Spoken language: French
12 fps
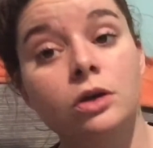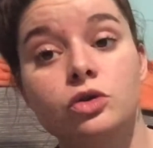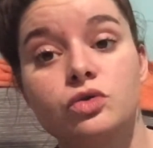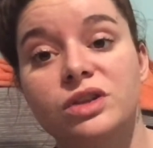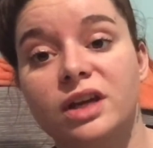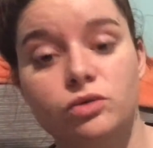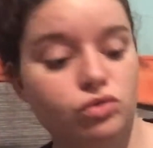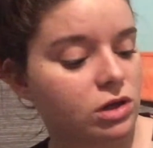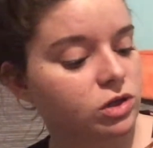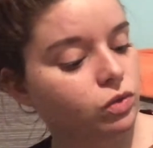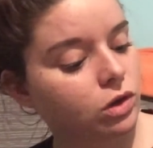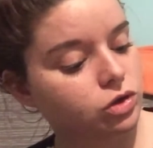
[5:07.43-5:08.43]
Je suis très nulle
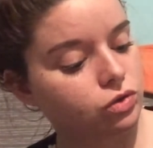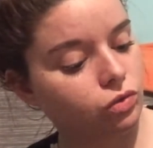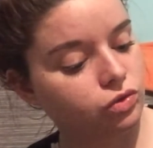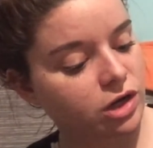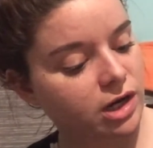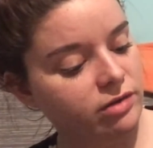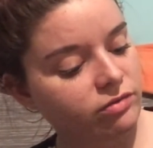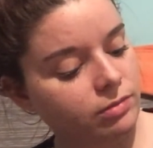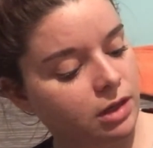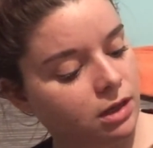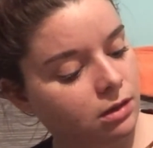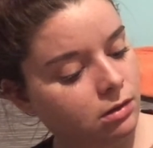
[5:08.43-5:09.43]
en swatch de rouge à lèvres,
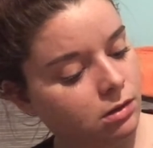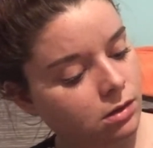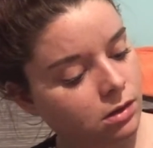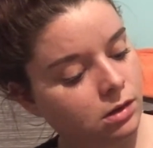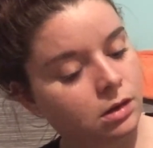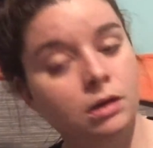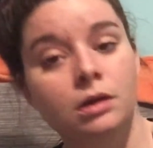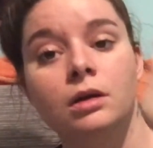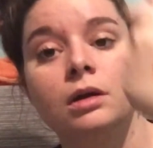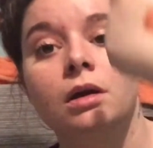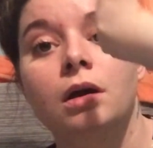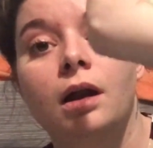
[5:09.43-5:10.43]
mais...
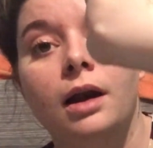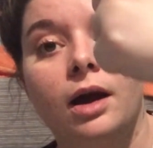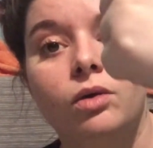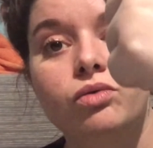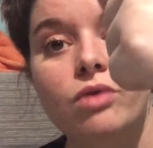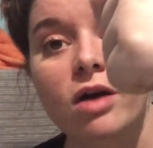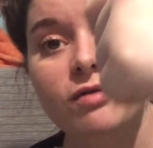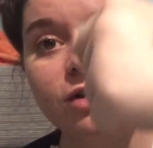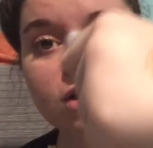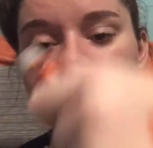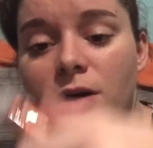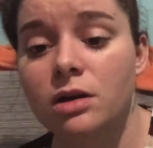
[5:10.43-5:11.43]
La couleur,
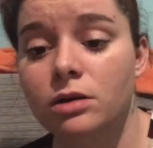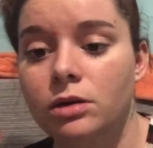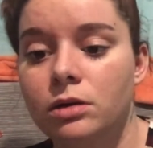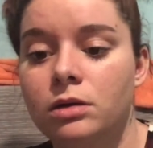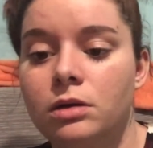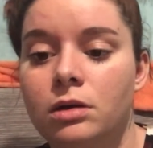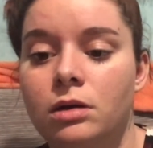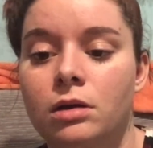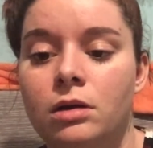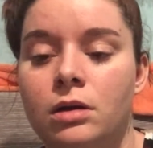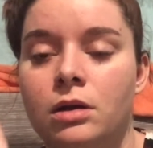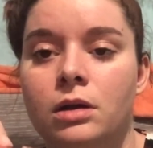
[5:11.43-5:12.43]
franchement... Euh...
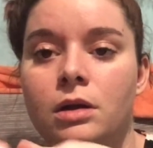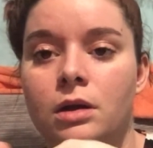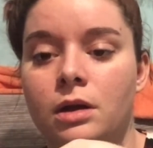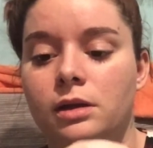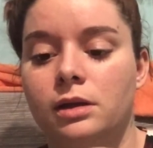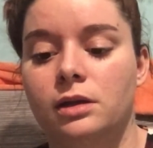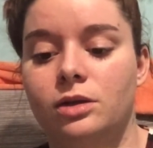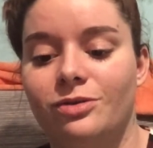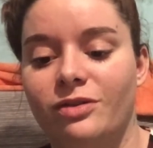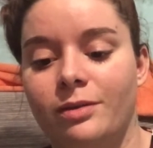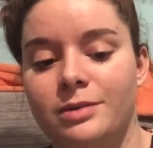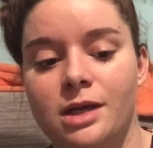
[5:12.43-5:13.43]
Attendez, je
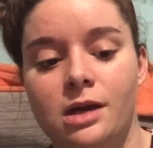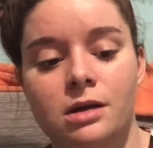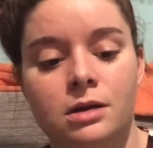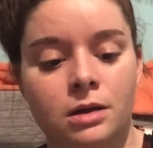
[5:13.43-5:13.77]
ferme ça.